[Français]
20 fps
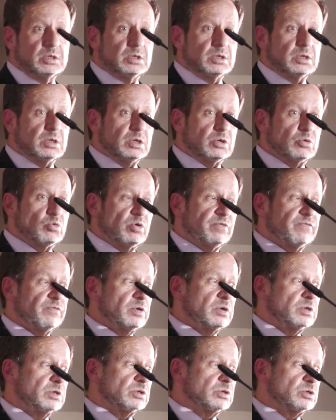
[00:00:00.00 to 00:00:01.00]
euh,
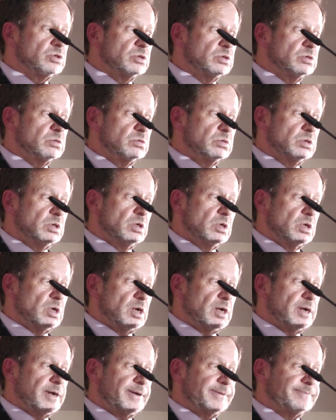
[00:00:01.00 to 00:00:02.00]
d'ici
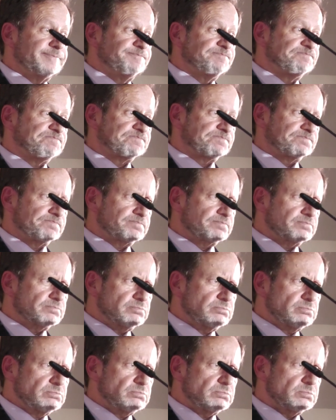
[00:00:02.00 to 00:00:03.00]
2050, on
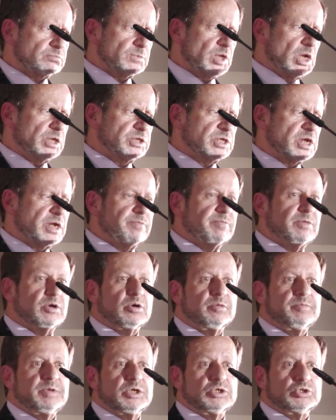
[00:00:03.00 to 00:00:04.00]
aura un taux